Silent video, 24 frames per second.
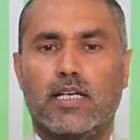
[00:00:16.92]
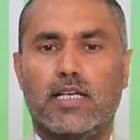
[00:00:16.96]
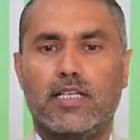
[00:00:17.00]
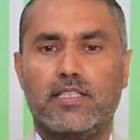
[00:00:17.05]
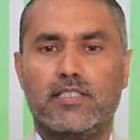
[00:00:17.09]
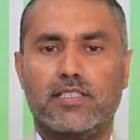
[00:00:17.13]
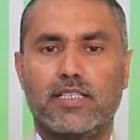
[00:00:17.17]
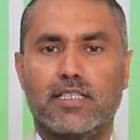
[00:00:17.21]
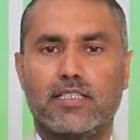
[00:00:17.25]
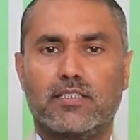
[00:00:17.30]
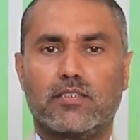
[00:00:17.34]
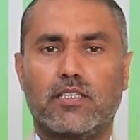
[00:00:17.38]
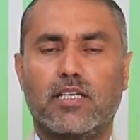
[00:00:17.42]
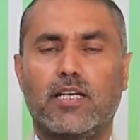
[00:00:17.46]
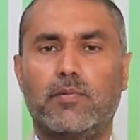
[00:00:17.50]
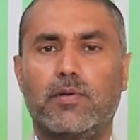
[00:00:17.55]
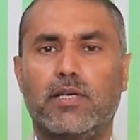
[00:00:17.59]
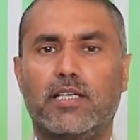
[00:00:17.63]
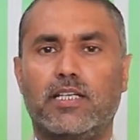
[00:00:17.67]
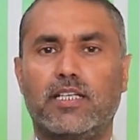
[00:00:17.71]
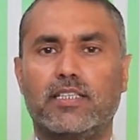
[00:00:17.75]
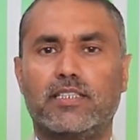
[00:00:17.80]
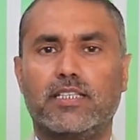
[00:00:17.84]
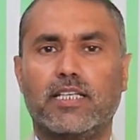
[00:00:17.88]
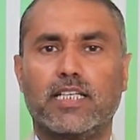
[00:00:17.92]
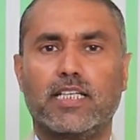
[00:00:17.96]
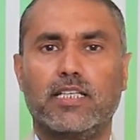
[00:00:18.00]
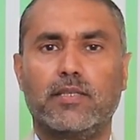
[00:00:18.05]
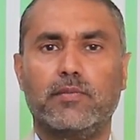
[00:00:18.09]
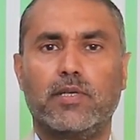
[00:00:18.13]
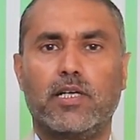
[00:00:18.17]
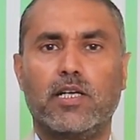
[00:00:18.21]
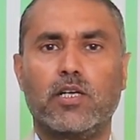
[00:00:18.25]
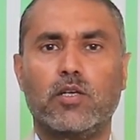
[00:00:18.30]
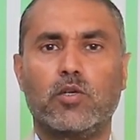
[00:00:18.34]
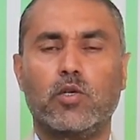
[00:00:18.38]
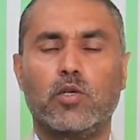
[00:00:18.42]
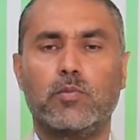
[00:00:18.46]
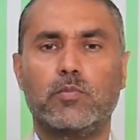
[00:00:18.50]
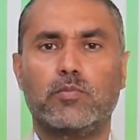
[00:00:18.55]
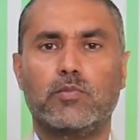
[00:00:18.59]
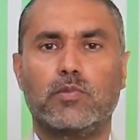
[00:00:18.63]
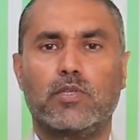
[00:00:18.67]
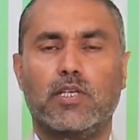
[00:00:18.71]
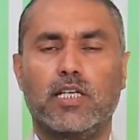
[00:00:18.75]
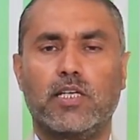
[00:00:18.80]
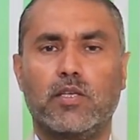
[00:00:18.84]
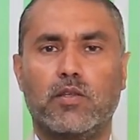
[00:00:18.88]
أعزائي الطلبة نلتقي
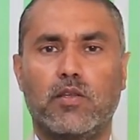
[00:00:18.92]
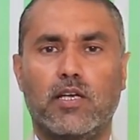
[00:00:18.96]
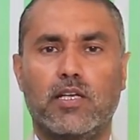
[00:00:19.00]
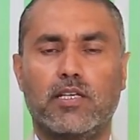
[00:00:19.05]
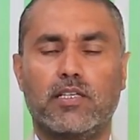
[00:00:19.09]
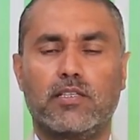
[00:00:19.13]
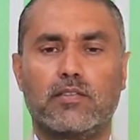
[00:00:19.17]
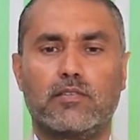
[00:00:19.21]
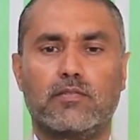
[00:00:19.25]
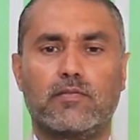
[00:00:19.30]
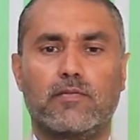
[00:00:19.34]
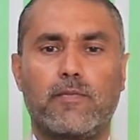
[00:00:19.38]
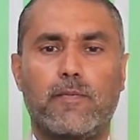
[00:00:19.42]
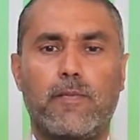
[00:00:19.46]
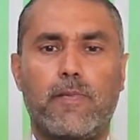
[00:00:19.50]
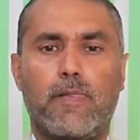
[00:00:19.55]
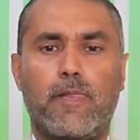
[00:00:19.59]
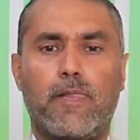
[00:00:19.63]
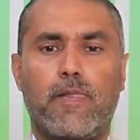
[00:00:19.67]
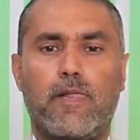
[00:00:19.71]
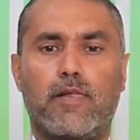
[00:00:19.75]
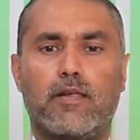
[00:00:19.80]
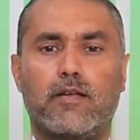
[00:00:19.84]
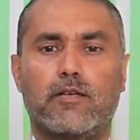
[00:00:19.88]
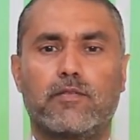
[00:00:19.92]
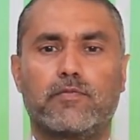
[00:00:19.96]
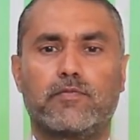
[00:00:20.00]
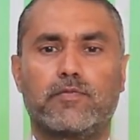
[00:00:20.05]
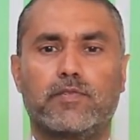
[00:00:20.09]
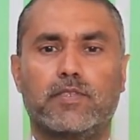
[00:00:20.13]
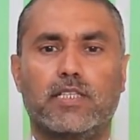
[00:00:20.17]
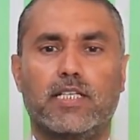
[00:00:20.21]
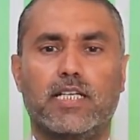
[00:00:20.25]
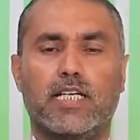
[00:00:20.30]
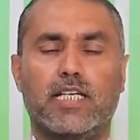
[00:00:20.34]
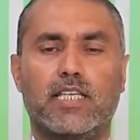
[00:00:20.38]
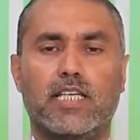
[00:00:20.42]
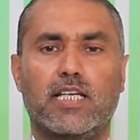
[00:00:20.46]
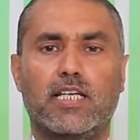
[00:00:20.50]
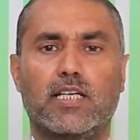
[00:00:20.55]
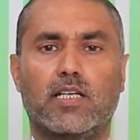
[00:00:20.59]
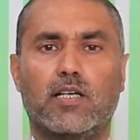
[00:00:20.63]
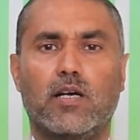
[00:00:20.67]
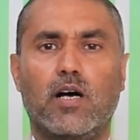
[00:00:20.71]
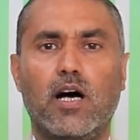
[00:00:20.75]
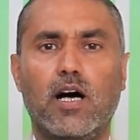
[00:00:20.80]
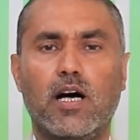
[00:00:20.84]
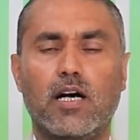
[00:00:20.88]
معكم أيضا في هذا
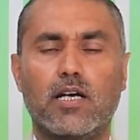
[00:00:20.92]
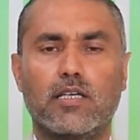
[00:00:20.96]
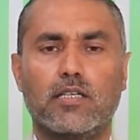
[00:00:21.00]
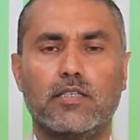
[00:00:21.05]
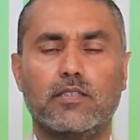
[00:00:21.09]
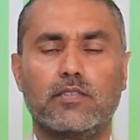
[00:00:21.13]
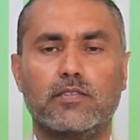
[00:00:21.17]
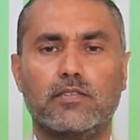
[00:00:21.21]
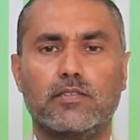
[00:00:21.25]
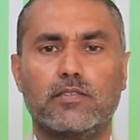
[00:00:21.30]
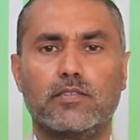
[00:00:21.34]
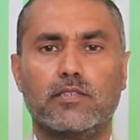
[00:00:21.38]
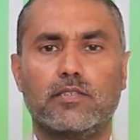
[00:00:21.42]
اللقاء